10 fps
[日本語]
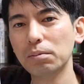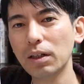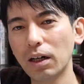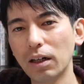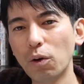
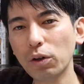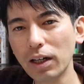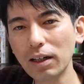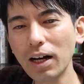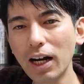まあ、保
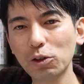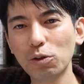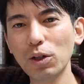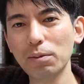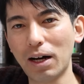険代わり
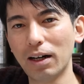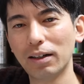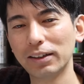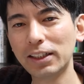と思えば、